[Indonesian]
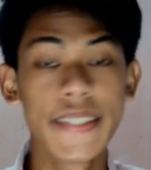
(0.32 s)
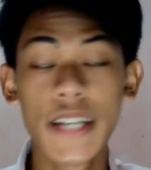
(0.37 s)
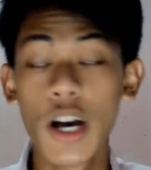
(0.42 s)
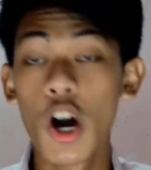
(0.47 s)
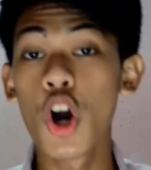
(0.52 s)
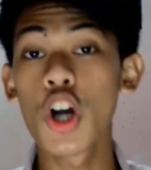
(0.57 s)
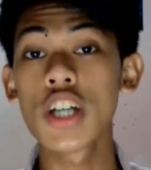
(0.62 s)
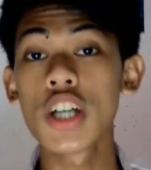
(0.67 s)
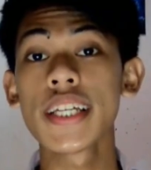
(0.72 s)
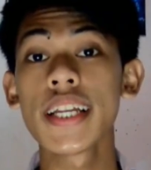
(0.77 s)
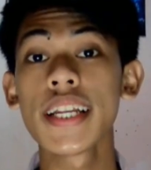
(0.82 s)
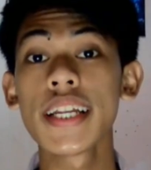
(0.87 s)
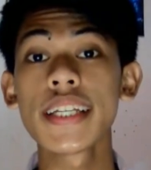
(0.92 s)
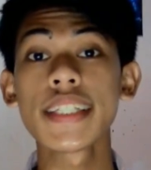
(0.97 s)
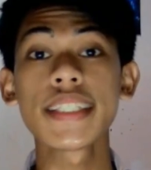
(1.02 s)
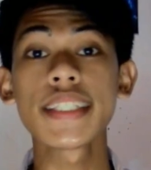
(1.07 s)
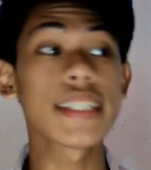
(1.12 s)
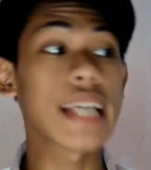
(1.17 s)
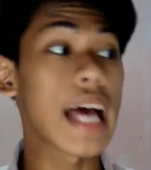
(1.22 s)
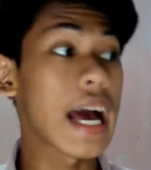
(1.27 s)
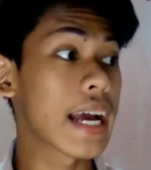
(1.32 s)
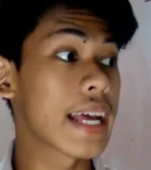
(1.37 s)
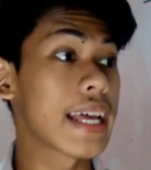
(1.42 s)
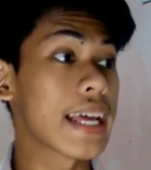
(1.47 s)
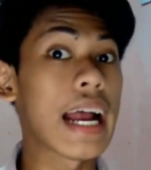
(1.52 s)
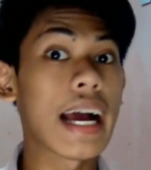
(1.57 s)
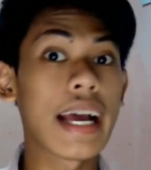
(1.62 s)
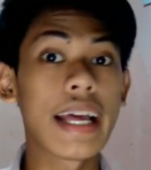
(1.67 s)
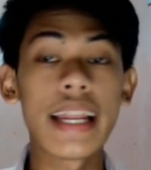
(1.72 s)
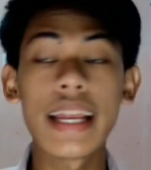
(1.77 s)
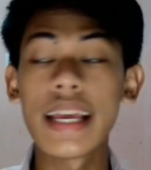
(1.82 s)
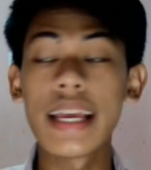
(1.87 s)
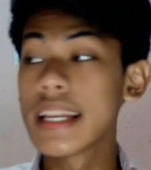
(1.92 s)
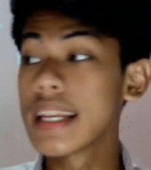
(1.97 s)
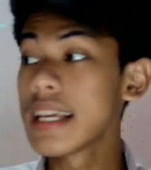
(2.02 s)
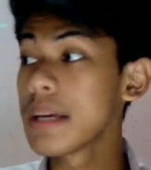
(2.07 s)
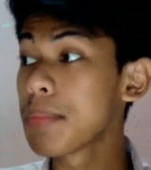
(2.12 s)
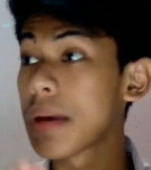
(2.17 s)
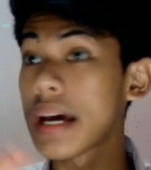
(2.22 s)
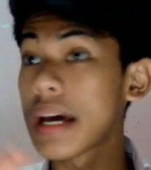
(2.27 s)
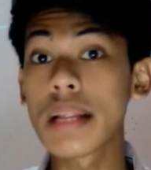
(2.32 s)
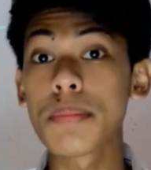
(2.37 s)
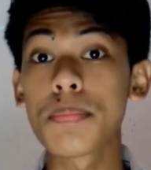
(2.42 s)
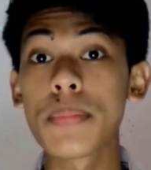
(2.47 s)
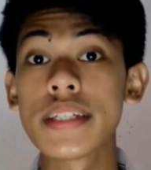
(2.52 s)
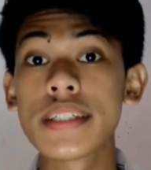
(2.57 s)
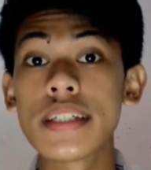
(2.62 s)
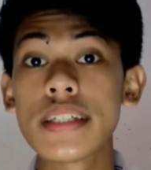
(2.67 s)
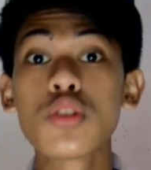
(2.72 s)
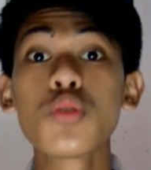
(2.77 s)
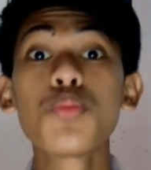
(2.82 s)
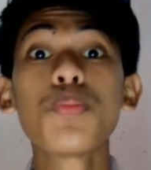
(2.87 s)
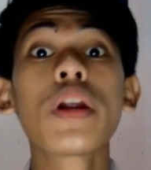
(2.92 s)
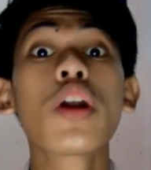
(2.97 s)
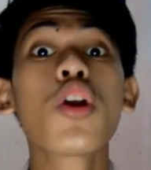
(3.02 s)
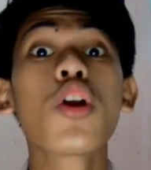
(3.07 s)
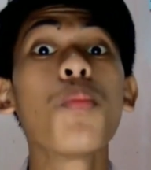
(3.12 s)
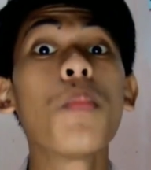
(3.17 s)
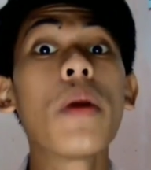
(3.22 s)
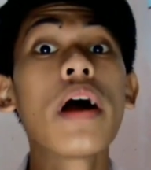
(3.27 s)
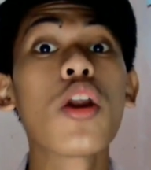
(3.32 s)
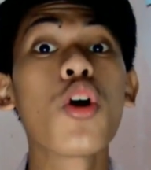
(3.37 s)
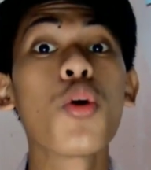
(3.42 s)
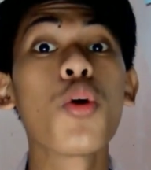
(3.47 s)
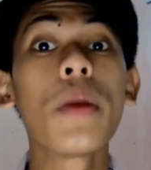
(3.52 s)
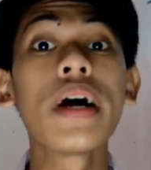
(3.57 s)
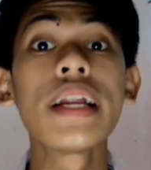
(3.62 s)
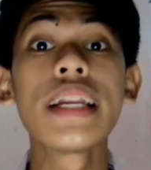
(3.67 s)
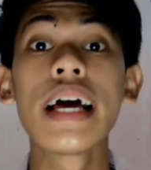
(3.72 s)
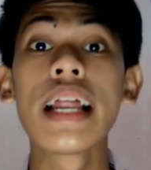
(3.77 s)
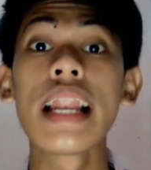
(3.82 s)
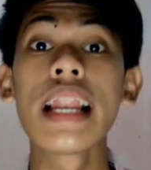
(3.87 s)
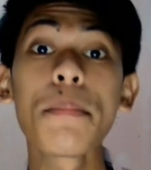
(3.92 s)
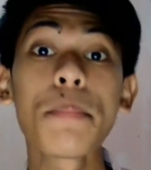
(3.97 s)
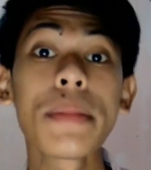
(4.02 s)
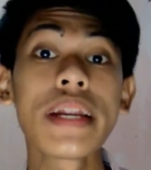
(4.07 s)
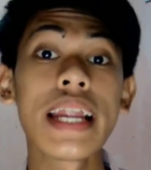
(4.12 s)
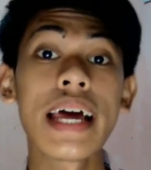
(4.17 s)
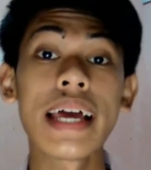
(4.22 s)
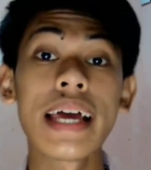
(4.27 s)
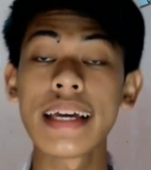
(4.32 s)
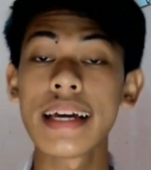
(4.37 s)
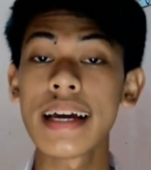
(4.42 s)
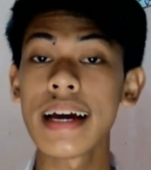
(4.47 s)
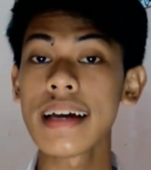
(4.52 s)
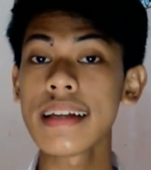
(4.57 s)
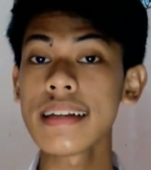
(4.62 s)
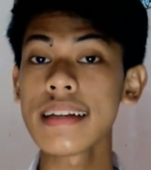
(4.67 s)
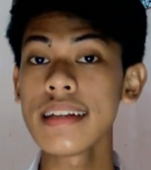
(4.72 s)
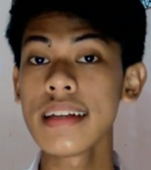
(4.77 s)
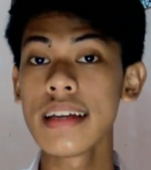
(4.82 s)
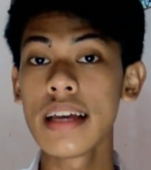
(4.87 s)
Oke sellers, akhir-akhir ini marketplace itu berlomba-lomba dalam menaikkan